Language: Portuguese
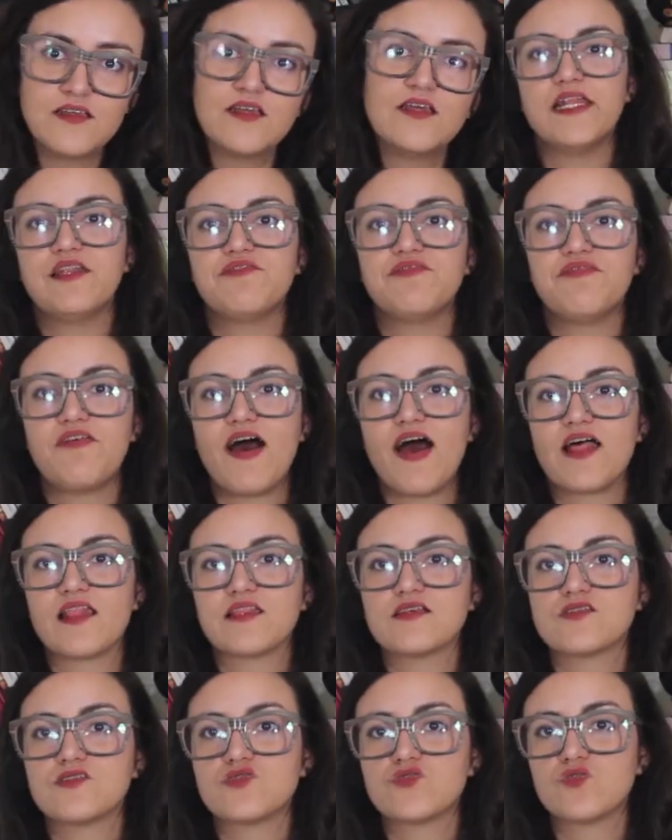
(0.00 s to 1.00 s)
Ele
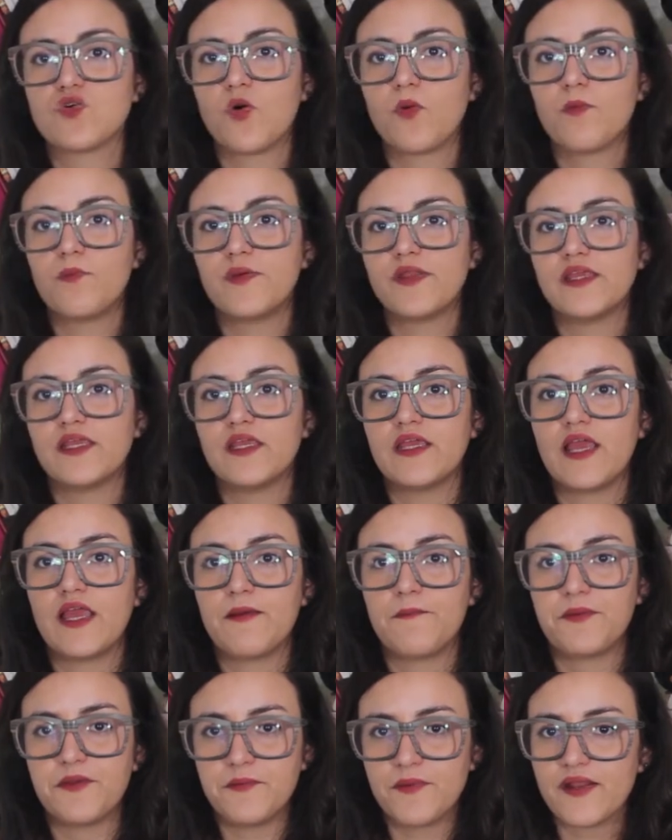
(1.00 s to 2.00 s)
fala sobre
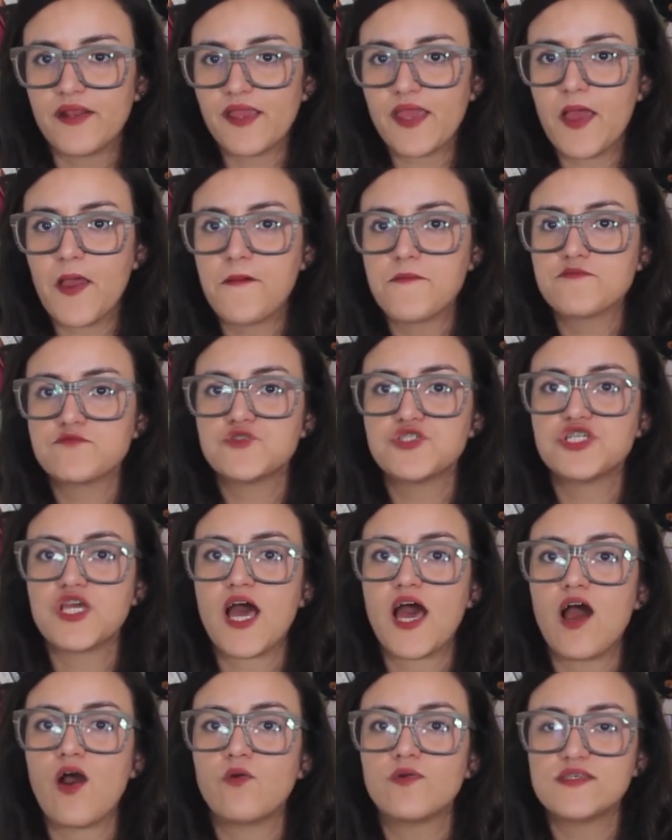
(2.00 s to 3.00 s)
Primeira Guerra
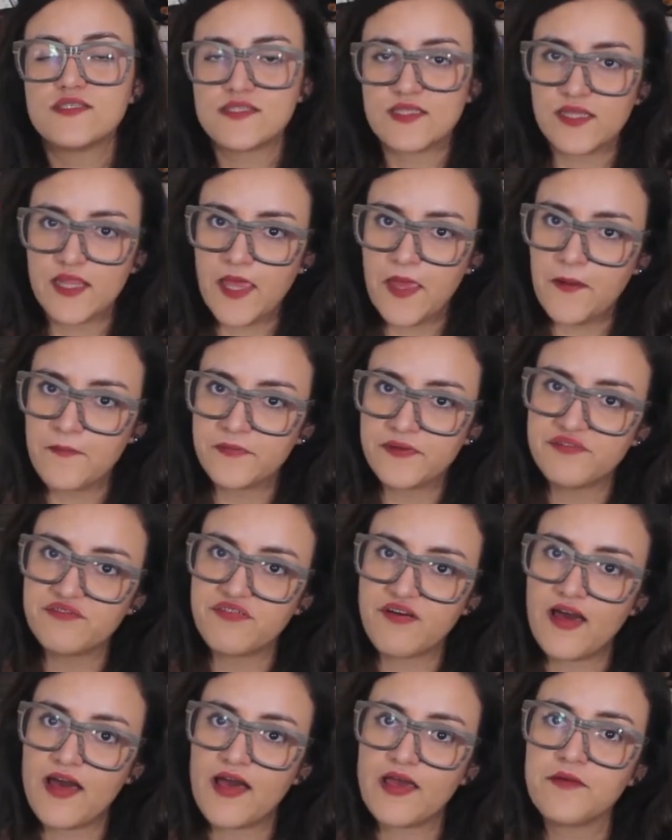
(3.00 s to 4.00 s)
Mundial e cinema em
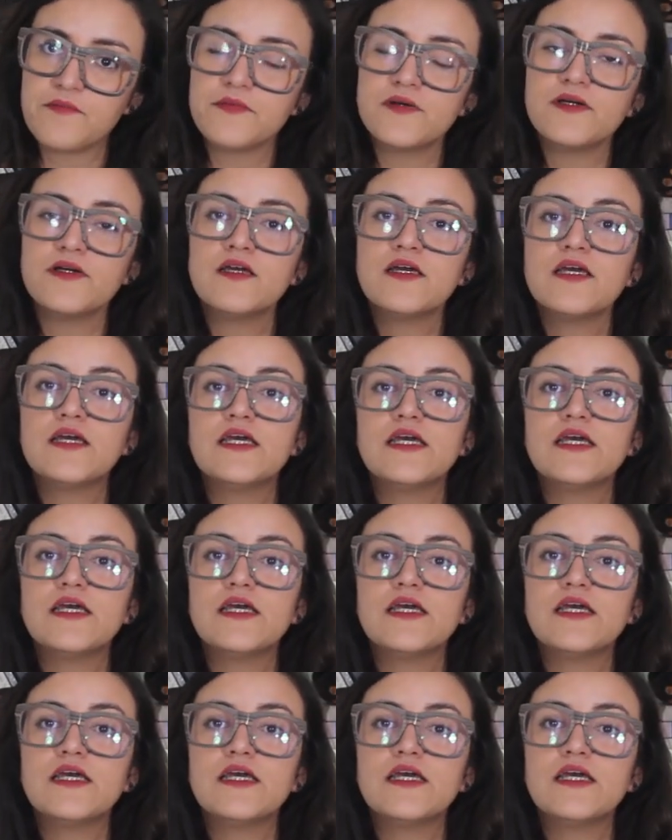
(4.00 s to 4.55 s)
Weimar